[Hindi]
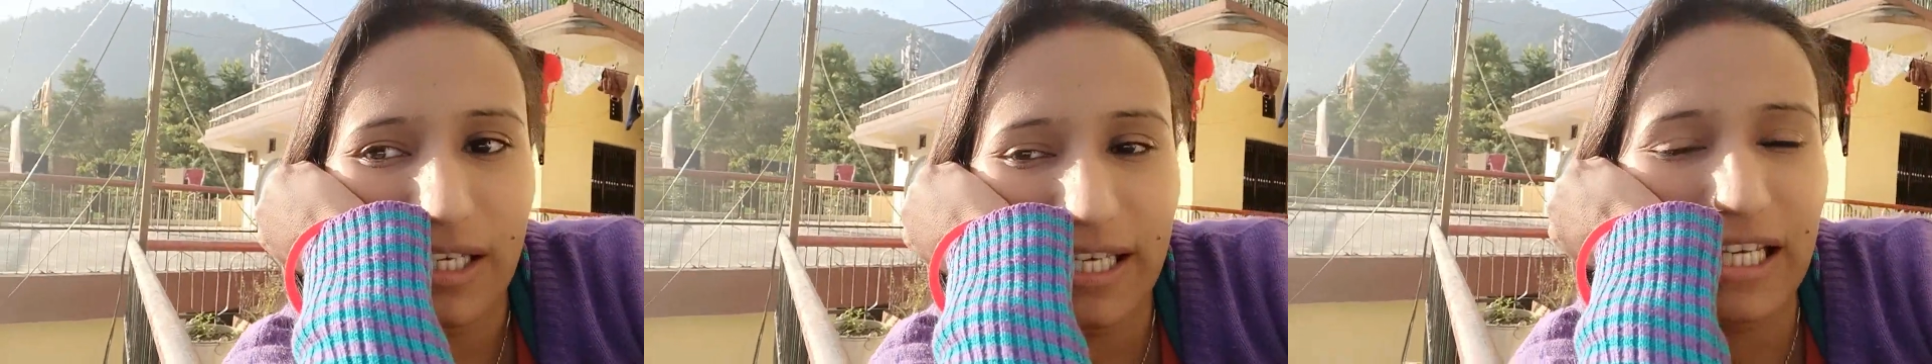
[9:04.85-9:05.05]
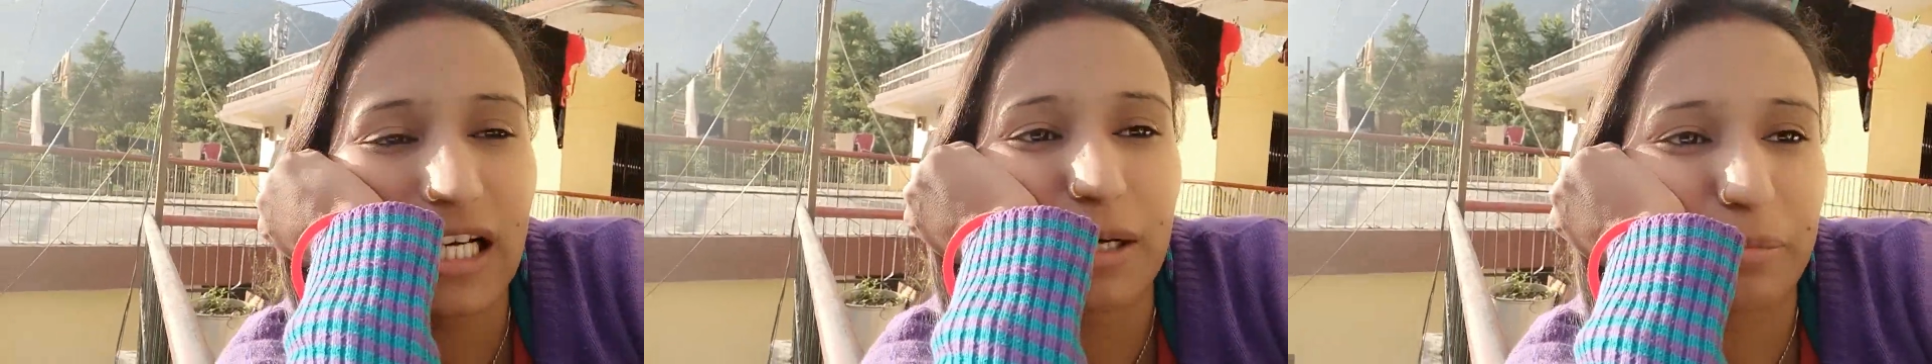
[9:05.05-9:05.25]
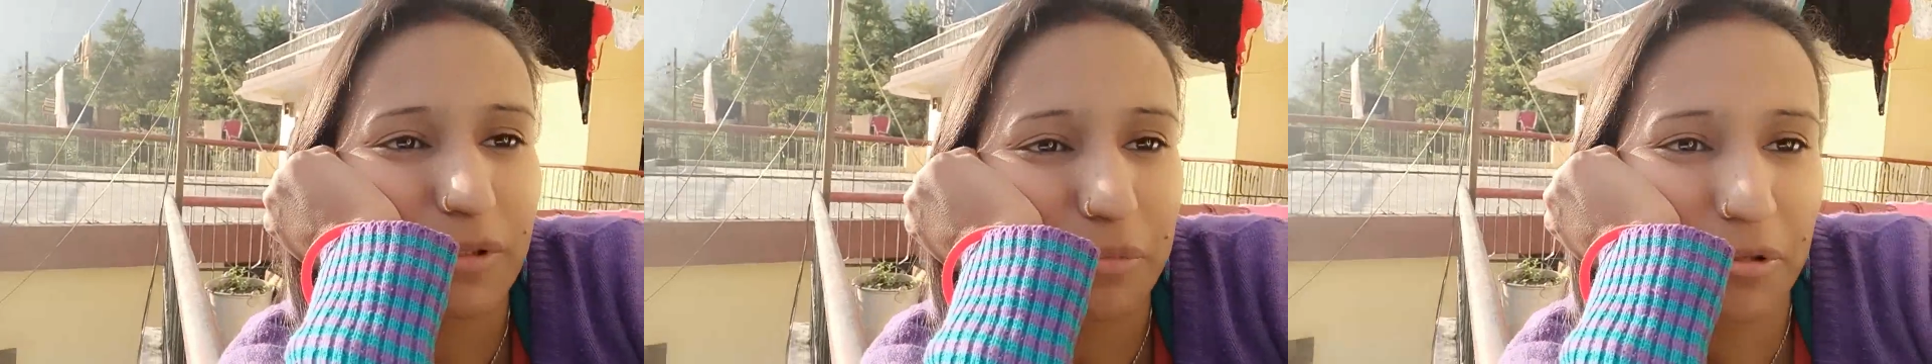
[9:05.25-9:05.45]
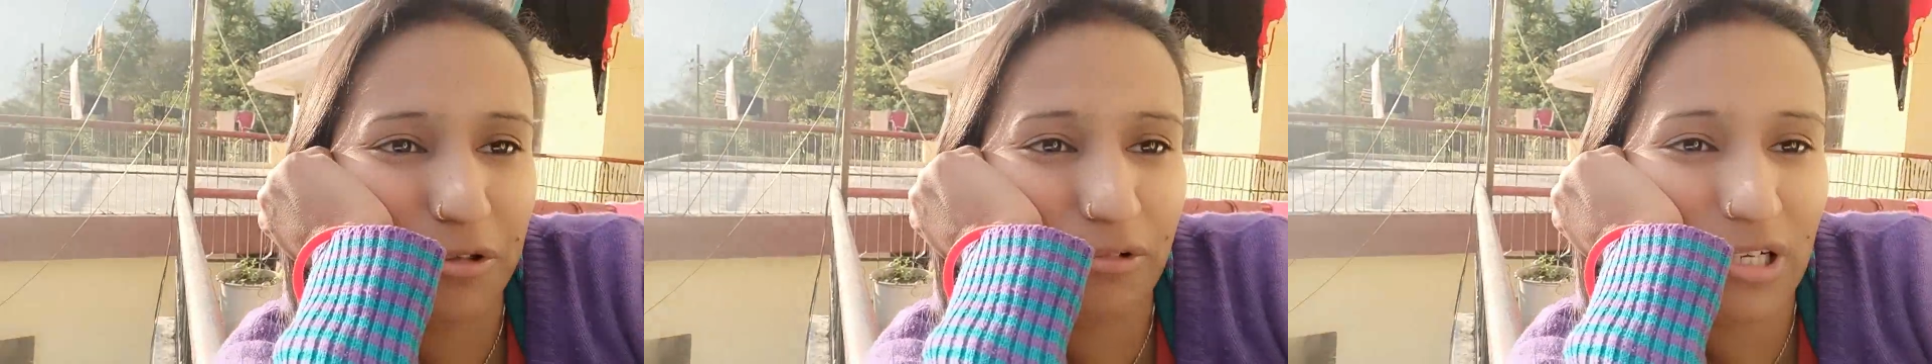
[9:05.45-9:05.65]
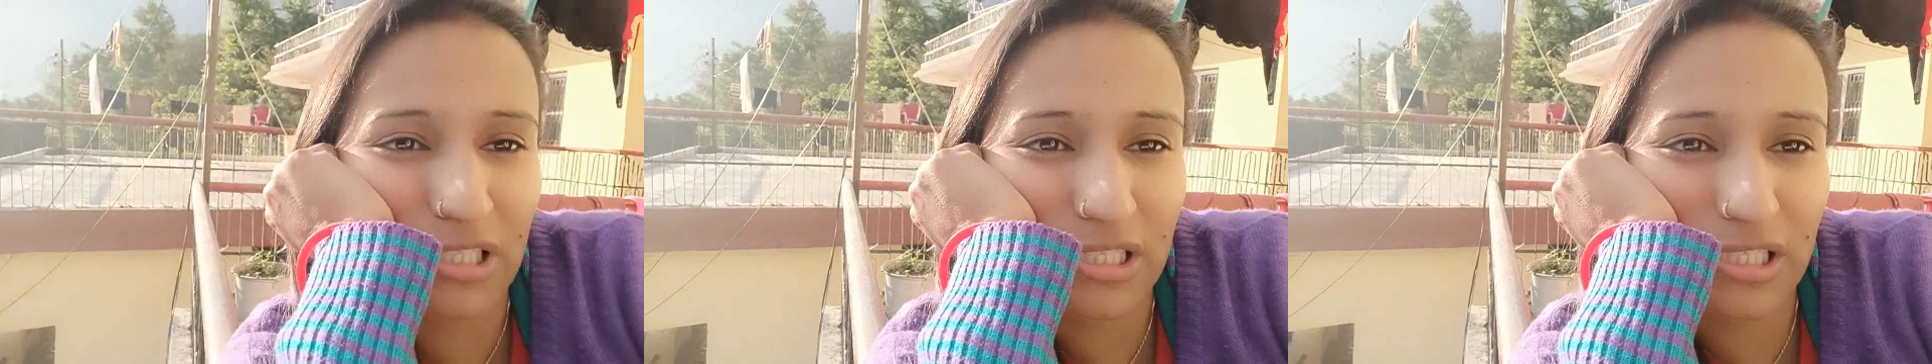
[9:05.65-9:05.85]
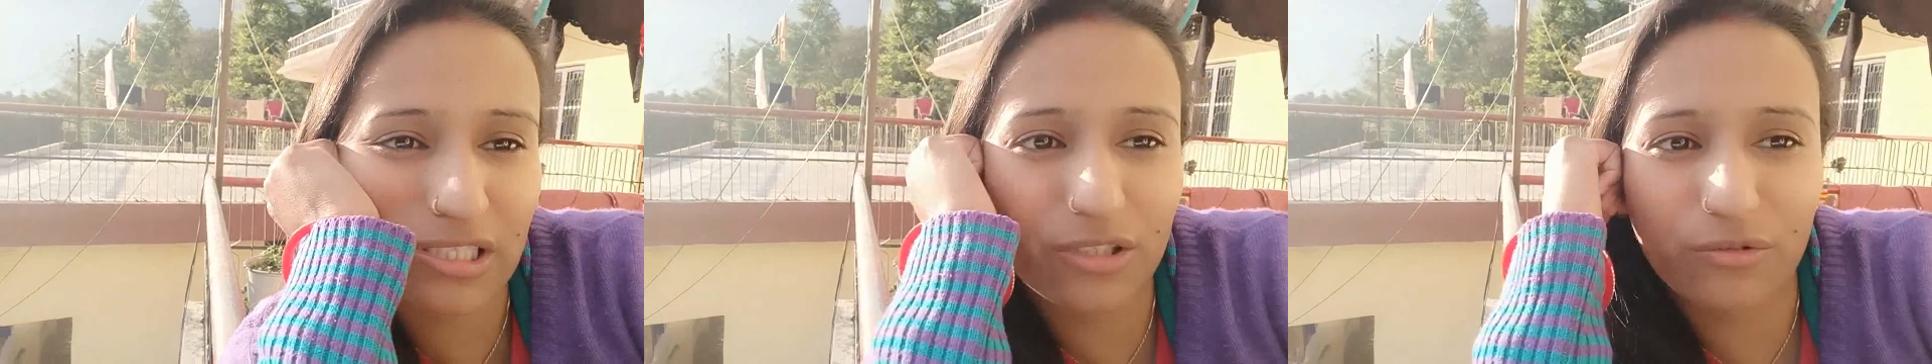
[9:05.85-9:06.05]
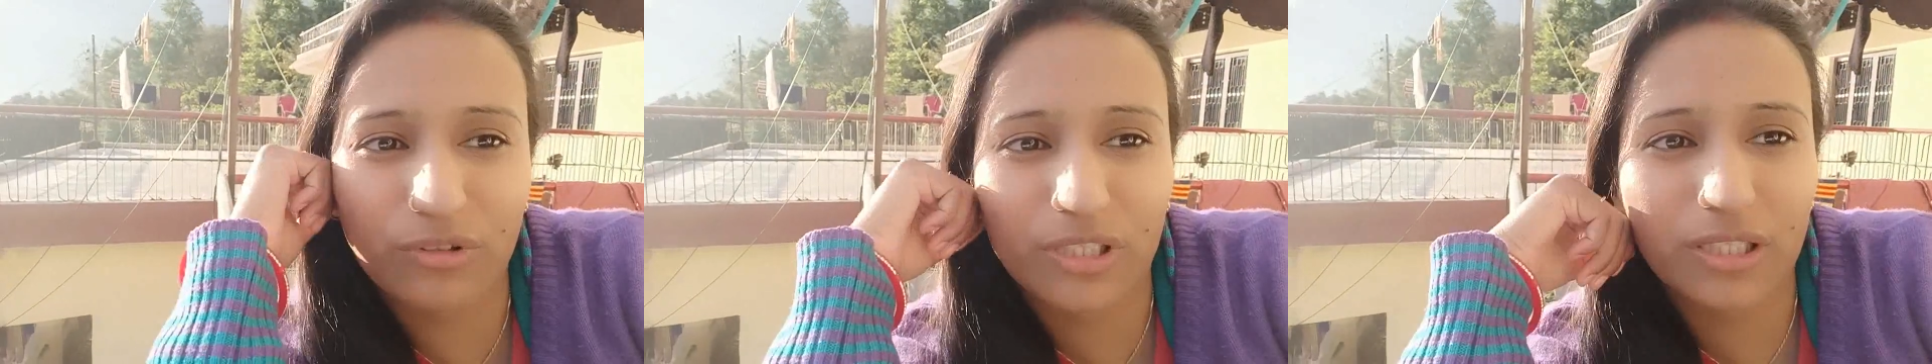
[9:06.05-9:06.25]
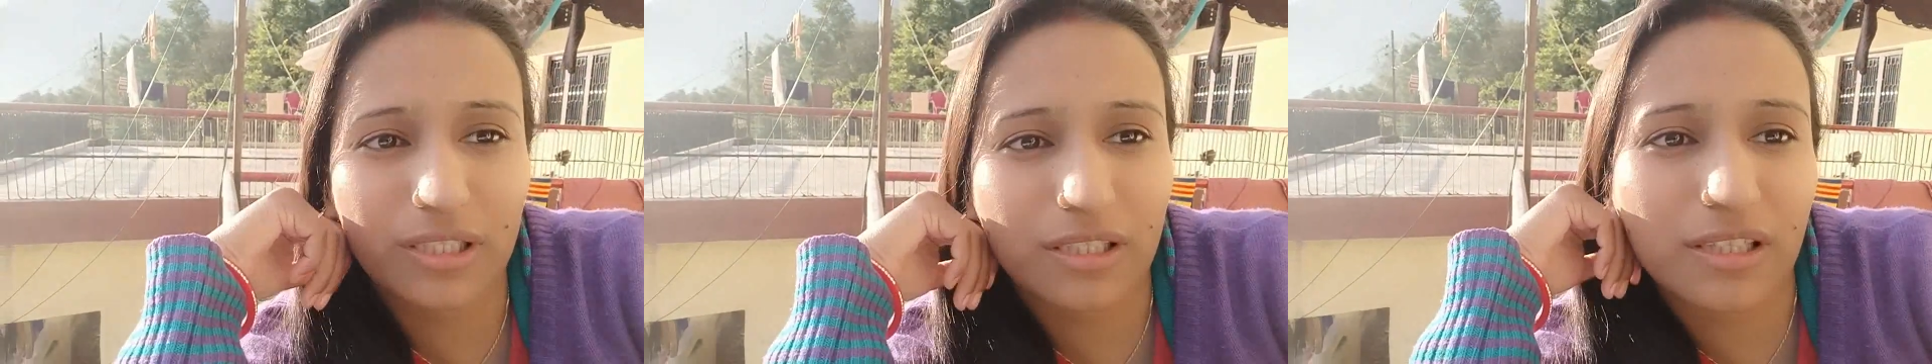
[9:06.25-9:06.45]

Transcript: एक हफ्ते में वहीं रहूँगी